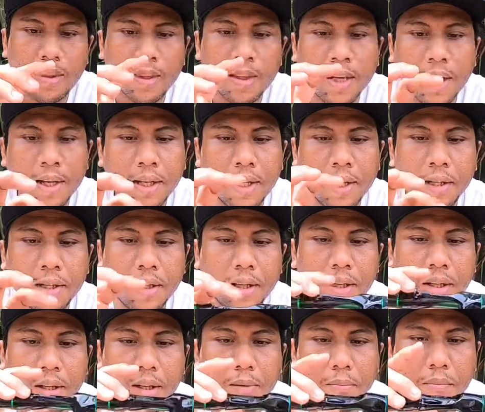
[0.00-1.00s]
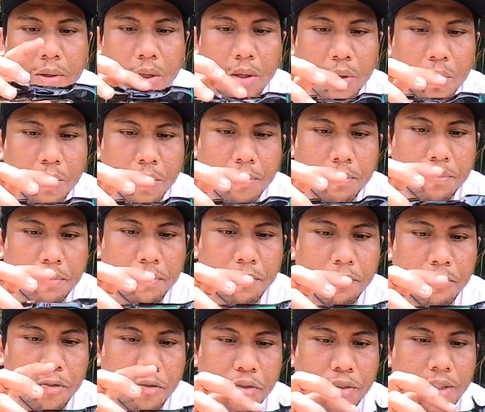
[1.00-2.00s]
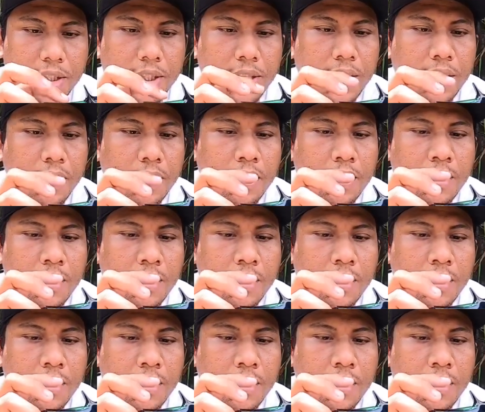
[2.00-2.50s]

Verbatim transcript: jadi ini belum puji